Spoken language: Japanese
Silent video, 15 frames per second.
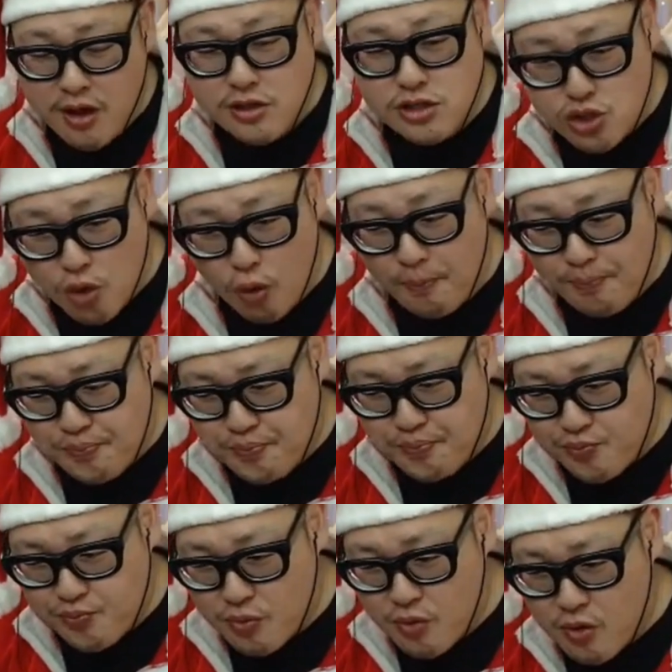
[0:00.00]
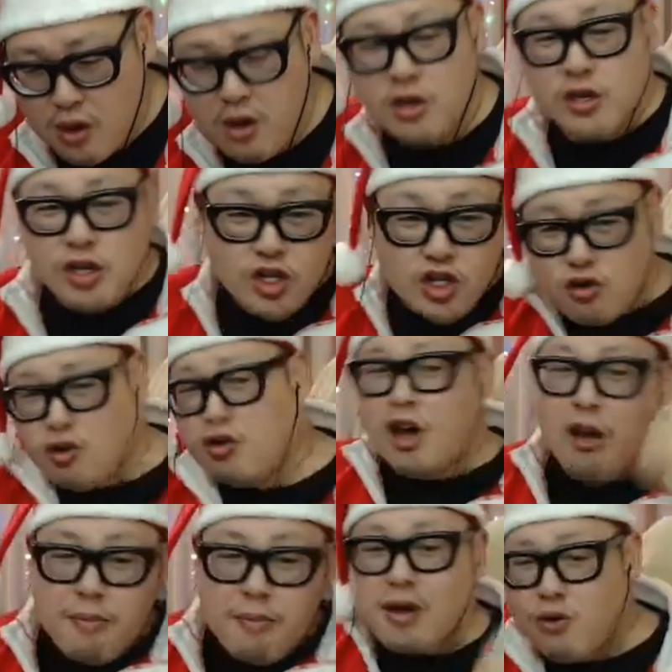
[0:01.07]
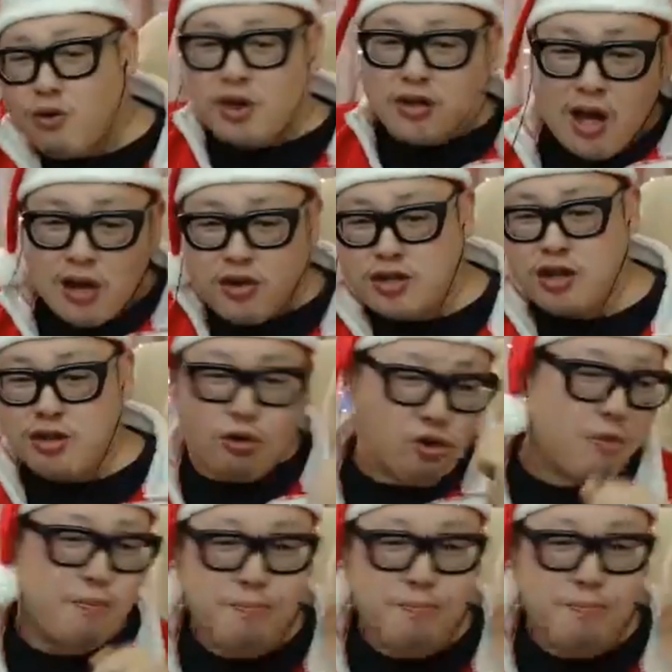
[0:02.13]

そう。一生懸命こうやって歩いてるところを